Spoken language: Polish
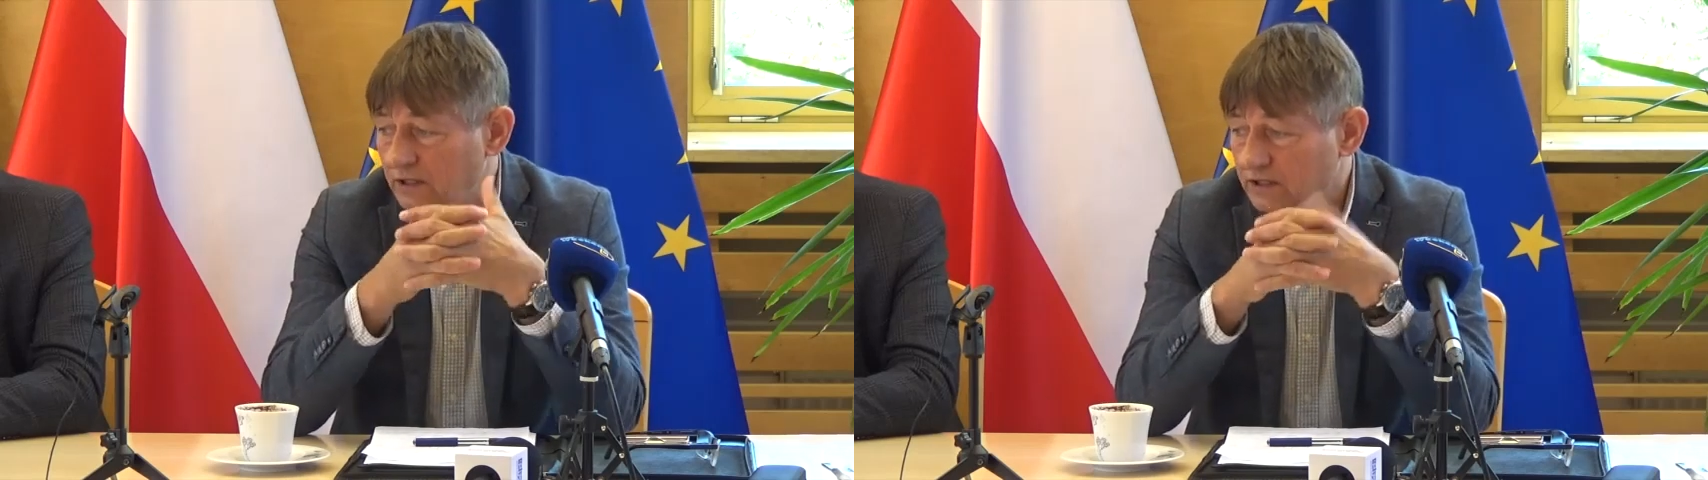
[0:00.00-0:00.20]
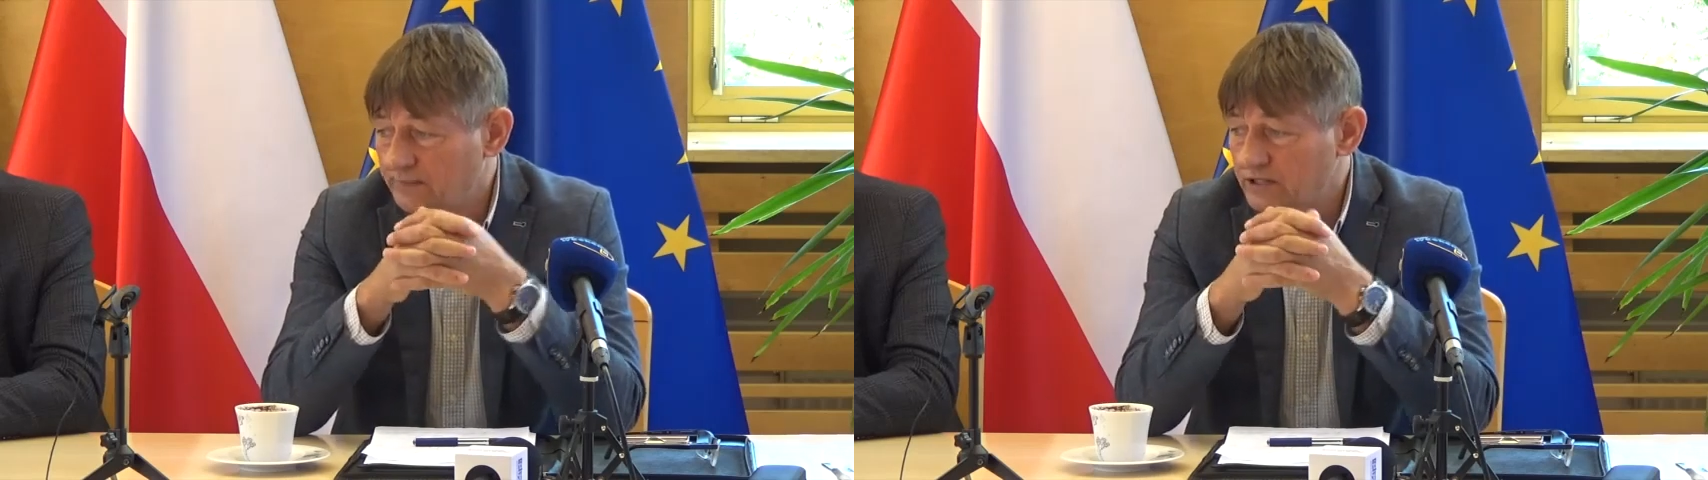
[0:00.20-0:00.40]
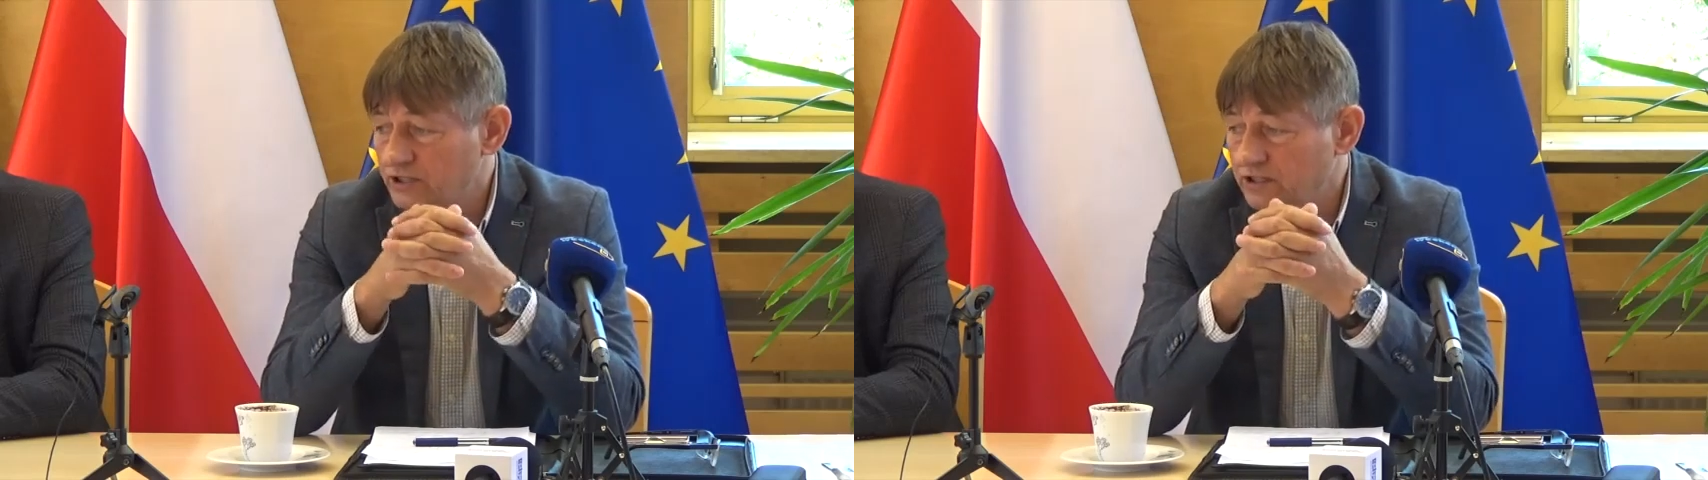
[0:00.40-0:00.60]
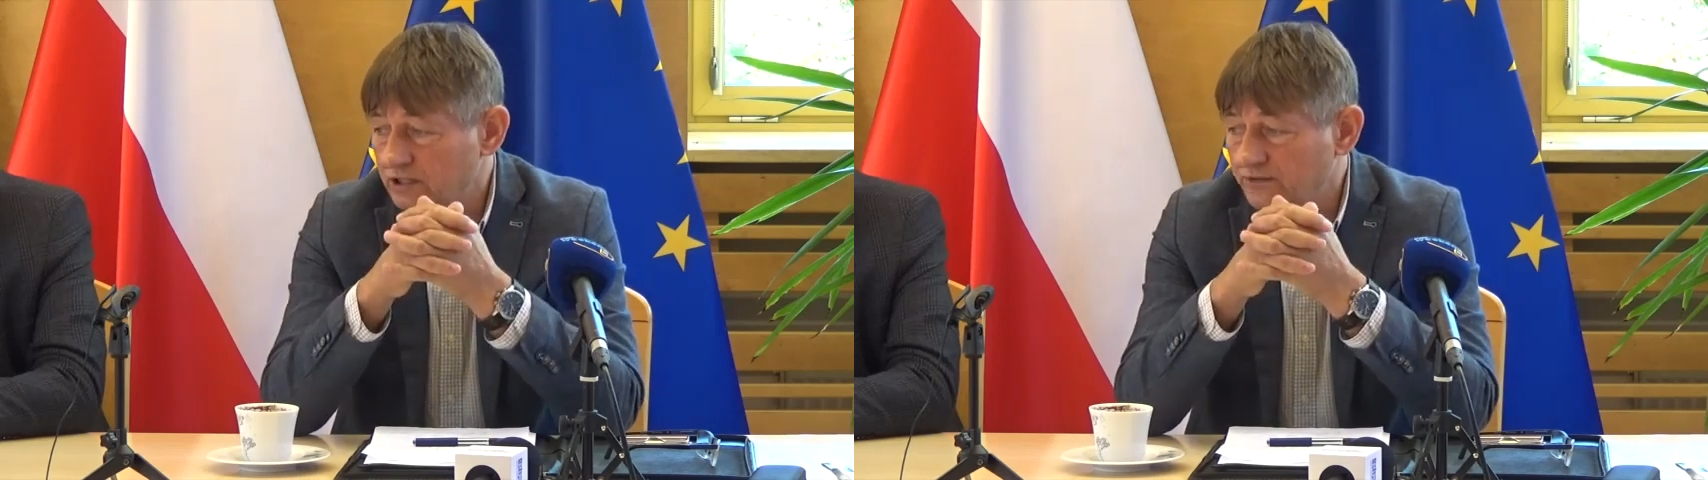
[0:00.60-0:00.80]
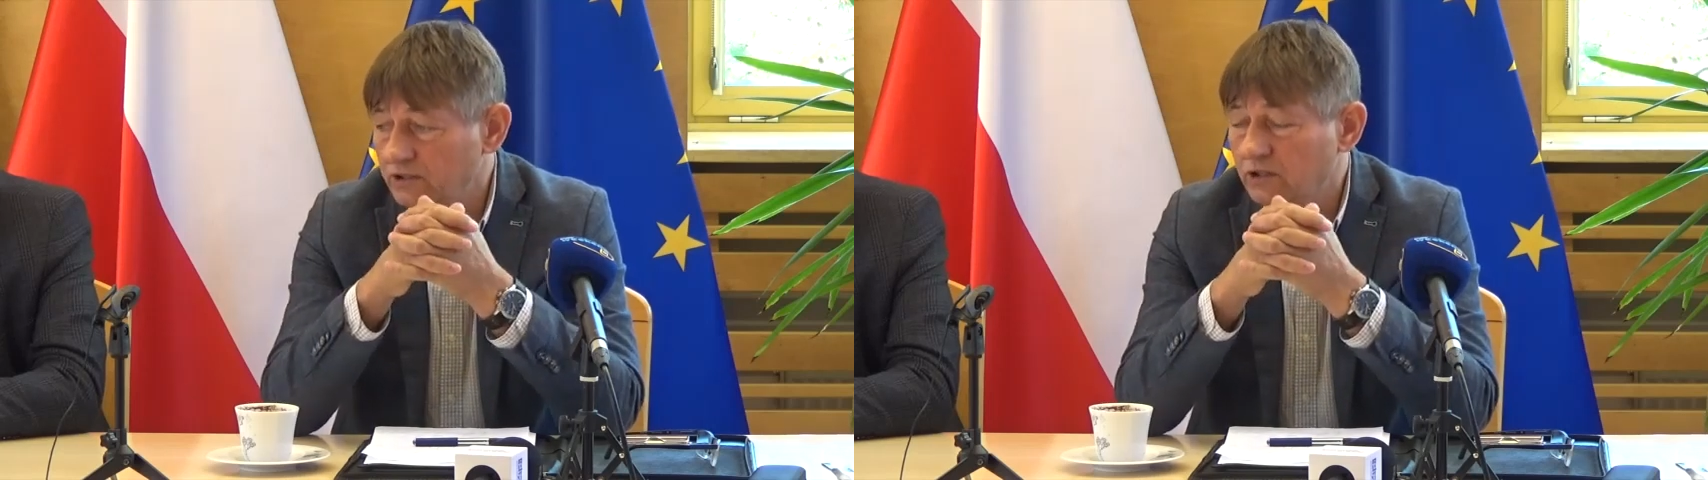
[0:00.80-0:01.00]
na no maszcie telefonii